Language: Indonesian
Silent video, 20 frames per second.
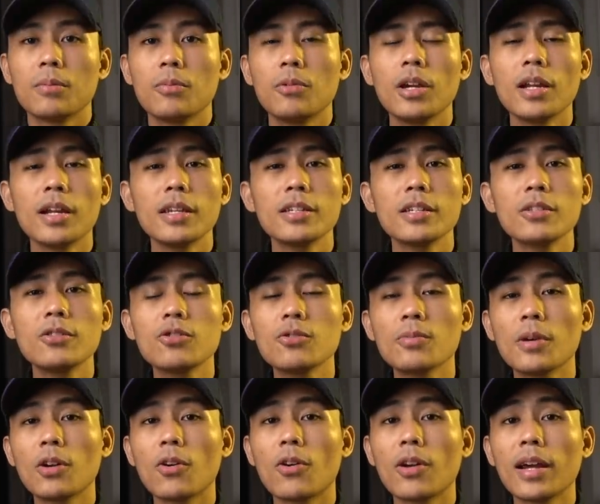Mungkin aja itu
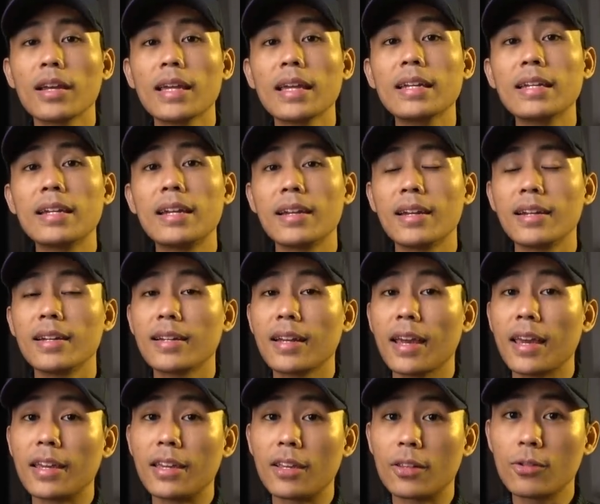cuma orang yang didandanin
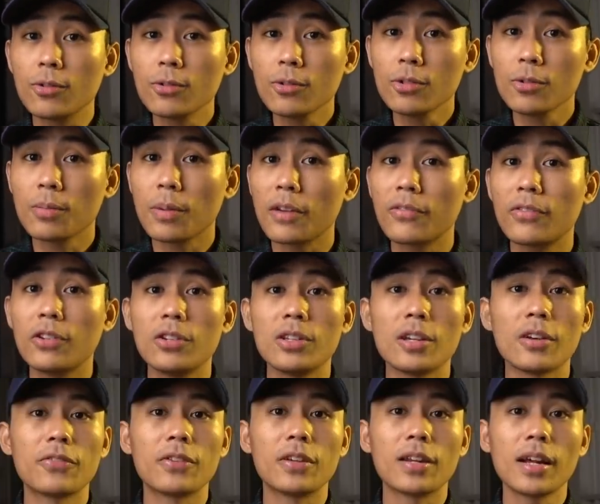kayak gitu supaya
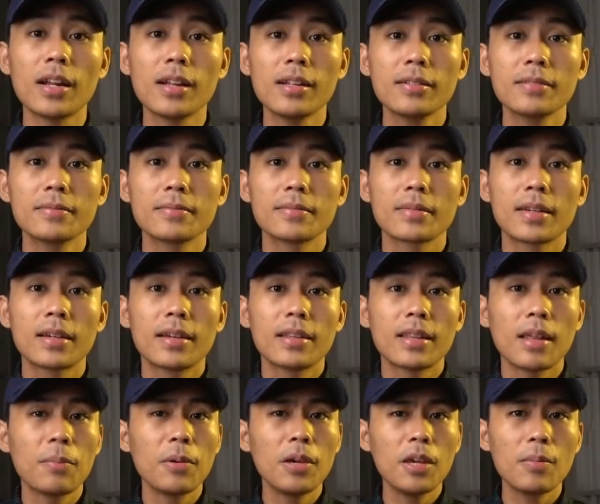videonya viral.
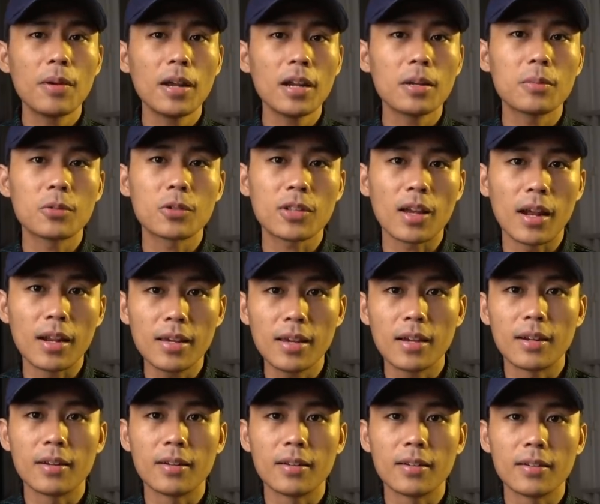Tapi gimana menurut kalian?